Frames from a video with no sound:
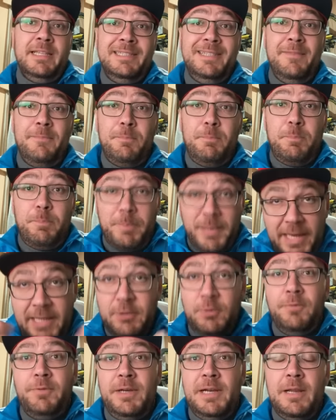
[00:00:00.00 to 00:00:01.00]
Que si
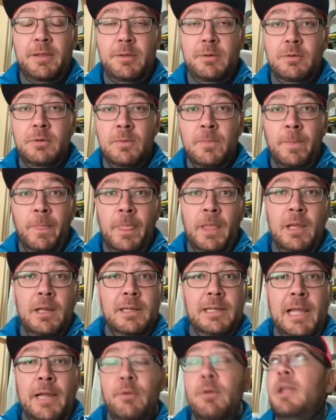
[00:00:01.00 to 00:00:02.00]
pegas un frenazo,
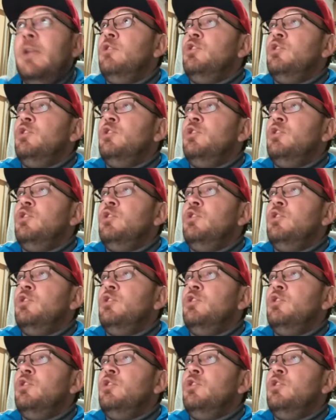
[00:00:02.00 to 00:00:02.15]
la rueda